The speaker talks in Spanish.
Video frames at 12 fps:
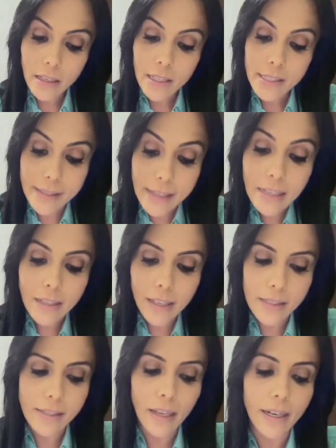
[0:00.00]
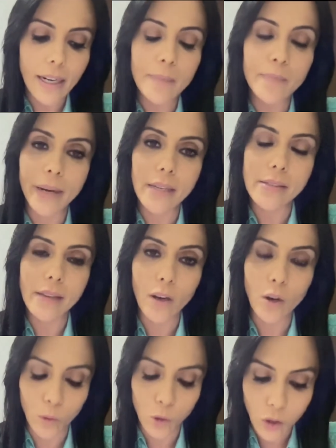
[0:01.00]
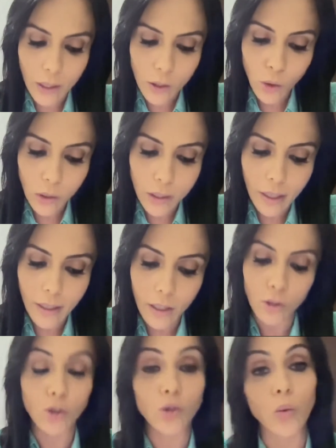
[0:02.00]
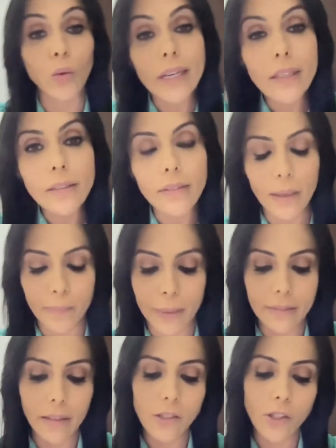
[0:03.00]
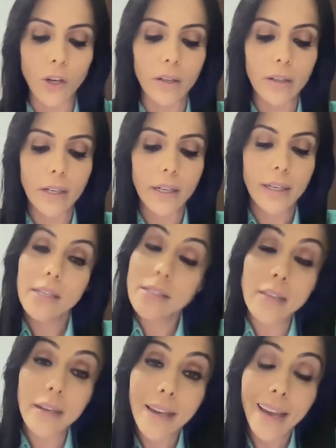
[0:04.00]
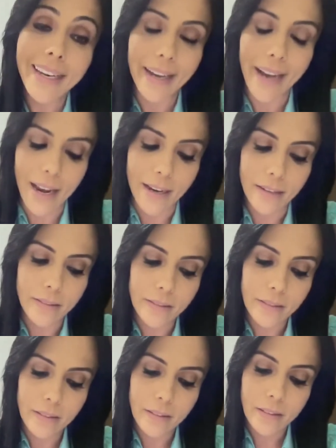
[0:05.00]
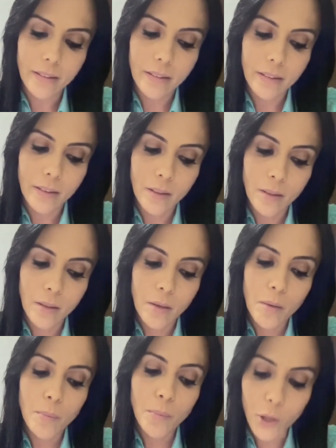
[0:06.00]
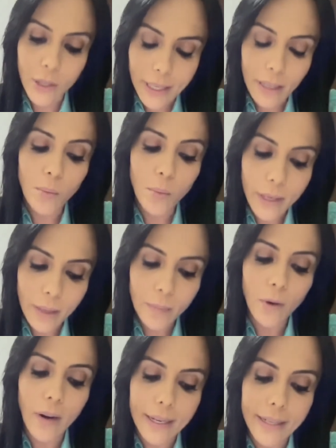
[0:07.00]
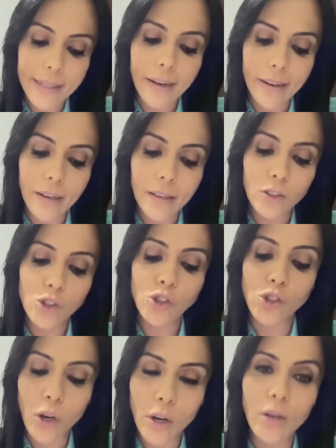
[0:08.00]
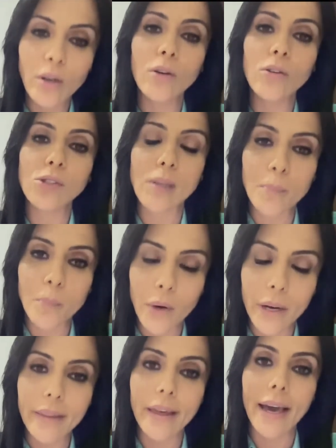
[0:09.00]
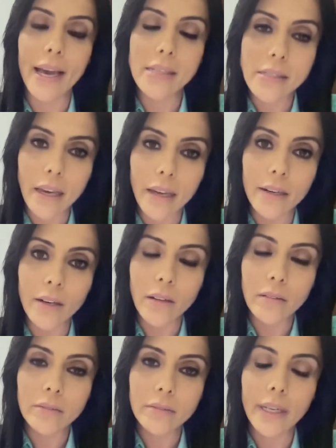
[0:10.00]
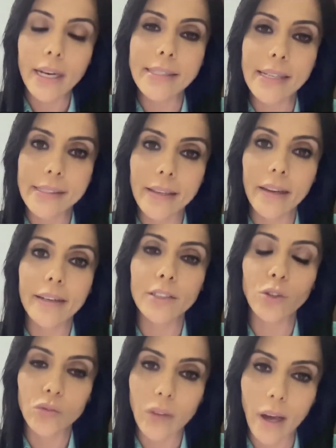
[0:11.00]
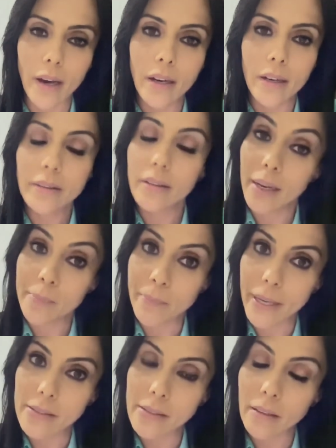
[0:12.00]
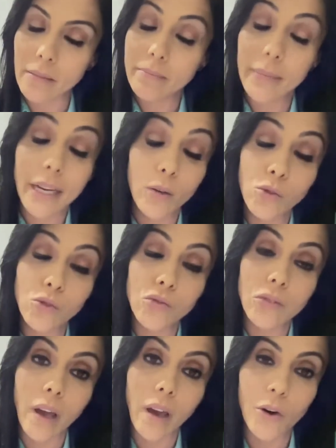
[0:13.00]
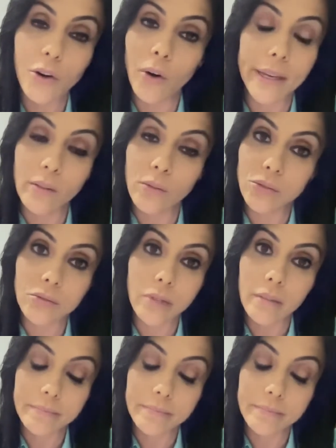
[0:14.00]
sin que cierre la empresa, como usted sugiere con su interpretación, sería ilegal porque lo vuelvo a aclarar, solo se puede hacerlo tras el cierre total de la empresa, le guste o no le guste.